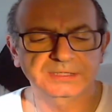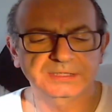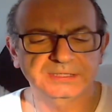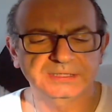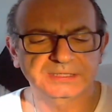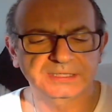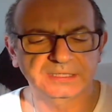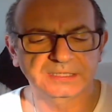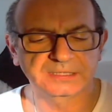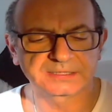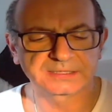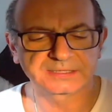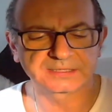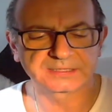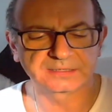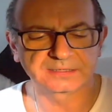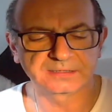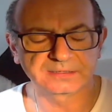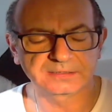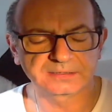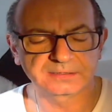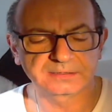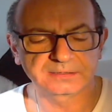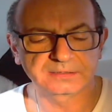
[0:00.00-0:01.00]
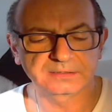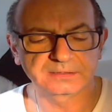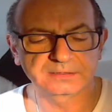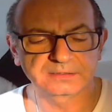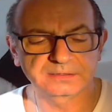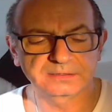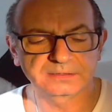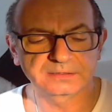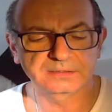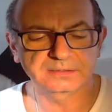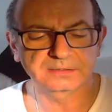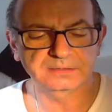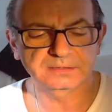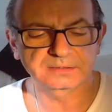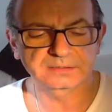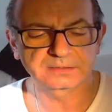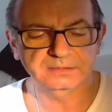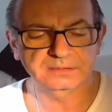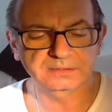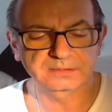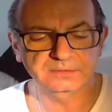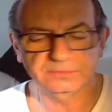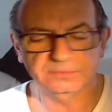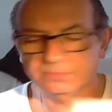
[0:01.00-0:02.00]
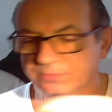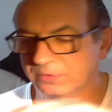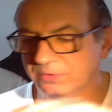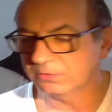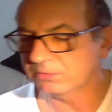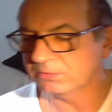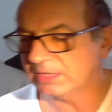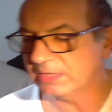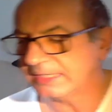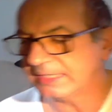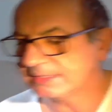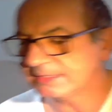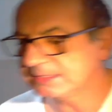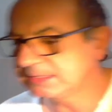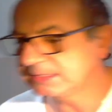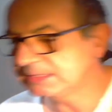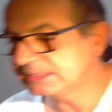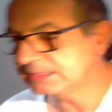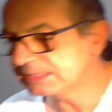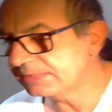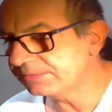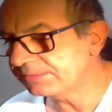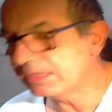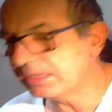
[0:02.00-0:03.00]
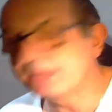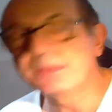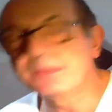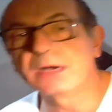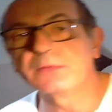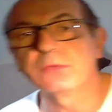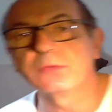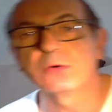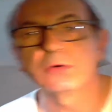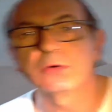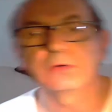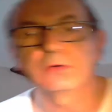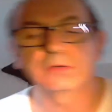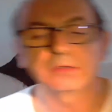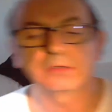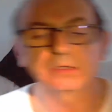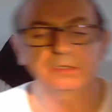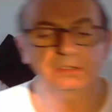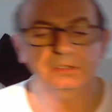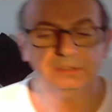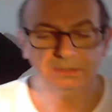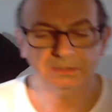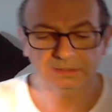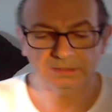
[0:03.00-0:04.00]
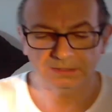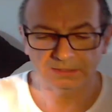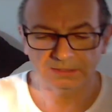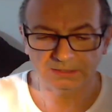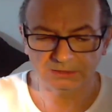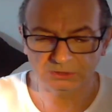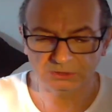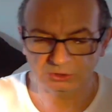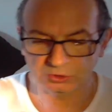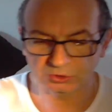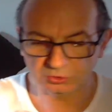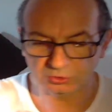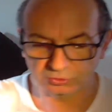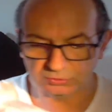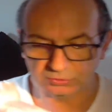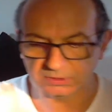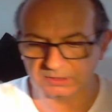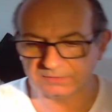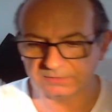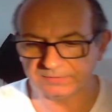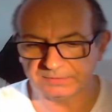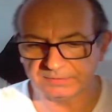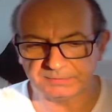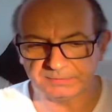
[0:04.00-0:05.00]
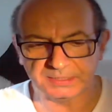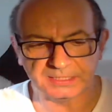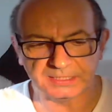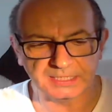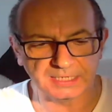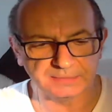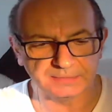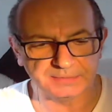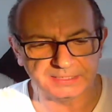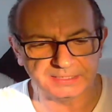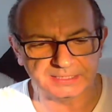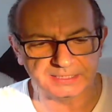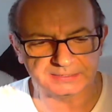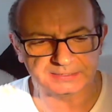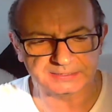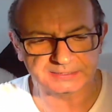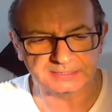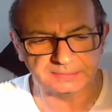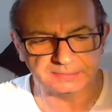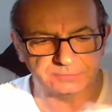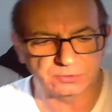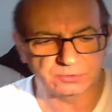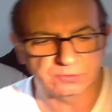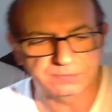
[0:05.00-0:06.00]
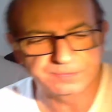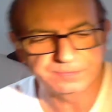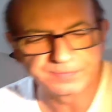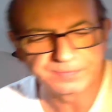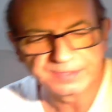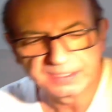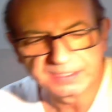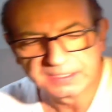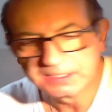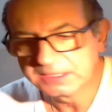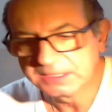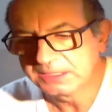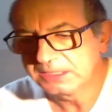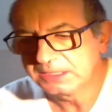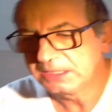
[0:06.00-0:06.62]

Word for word: Donc on essaiera ça pour voir si c'est vraiment bon. on les met mais maintenant, c'est bon.